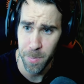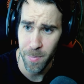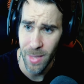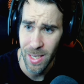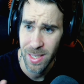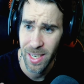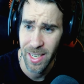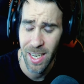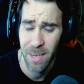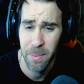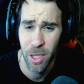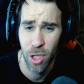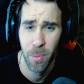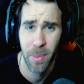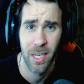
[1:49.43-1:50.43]
Sería el
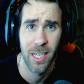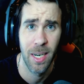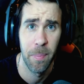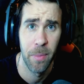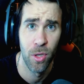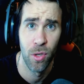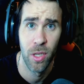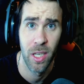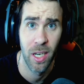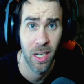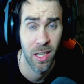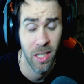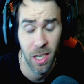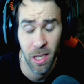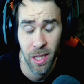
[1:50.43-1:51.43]
vídeo más rápido de
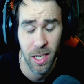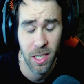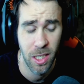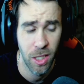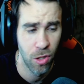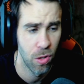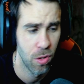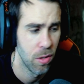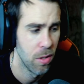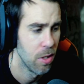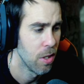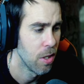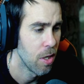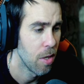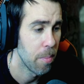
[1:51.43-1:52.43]
renderizarse y todo,
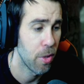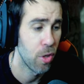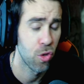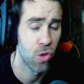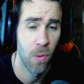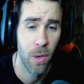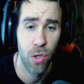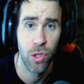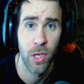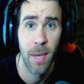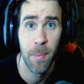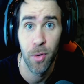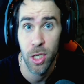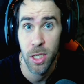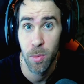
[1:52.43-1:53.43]
pero lo subo a 2K
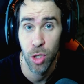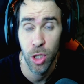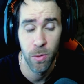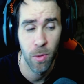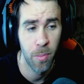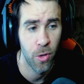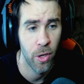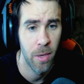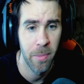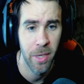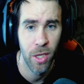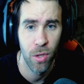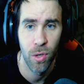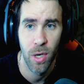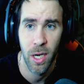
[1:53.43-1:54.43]
por ese motivo, por el
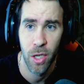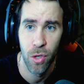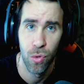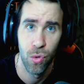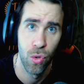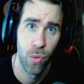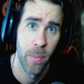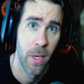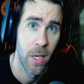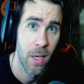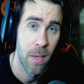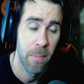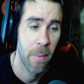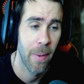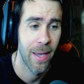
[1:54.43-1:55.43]
miedo a que YouTube
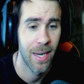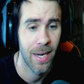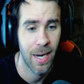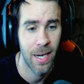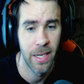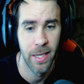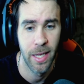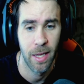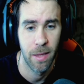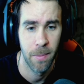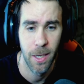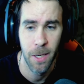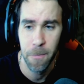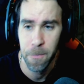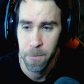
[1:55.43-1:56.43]
me baje la calidad,
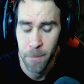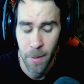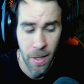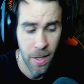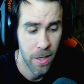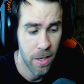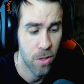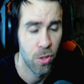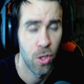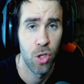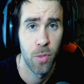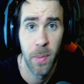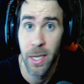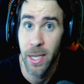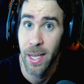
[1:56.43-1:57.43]
¿vale? Eso lo
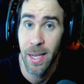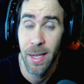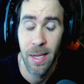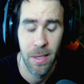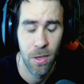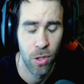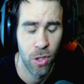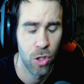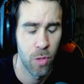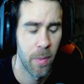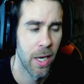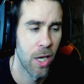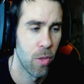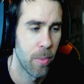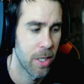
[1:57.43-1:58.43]
expliqué, lo tengo
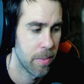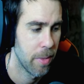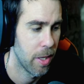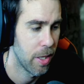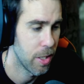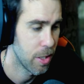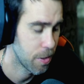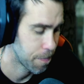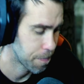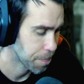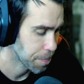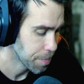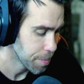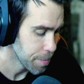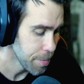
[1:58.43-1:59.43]
explicado más veces.
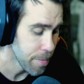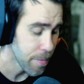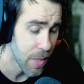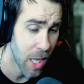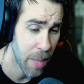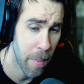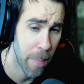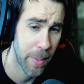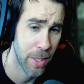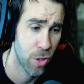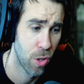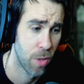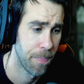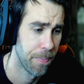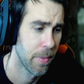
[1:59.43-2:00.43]
¿Qué me
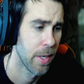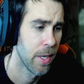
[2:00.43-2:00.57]
pasó?